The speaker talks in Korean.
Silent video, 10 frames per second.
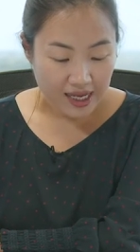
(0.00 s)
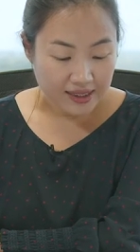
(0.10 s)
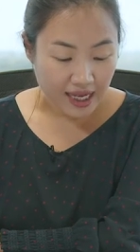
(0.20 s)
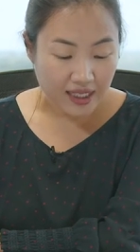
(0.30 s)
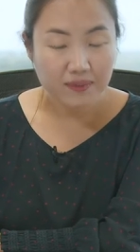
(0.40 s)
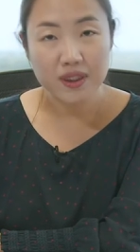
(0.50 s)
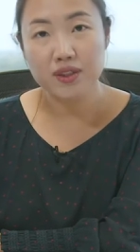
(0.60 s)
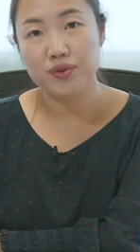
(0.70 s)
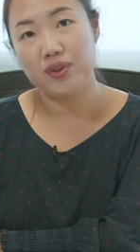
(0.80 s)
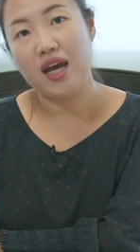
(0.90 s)

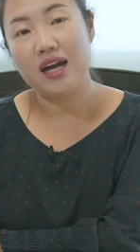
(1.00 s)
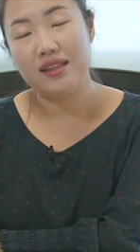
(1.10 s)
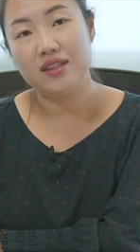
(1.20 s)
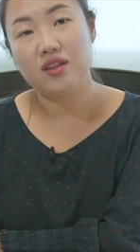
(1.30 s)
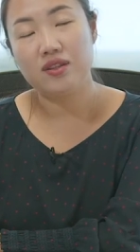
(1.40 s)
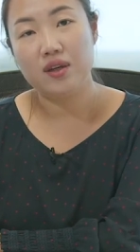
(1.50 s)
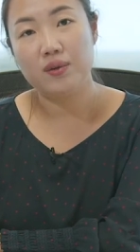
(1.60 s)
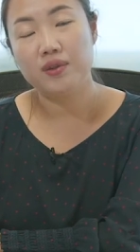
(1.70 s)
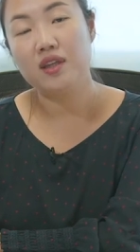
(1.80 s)
세금은 둘 다 같은 형태로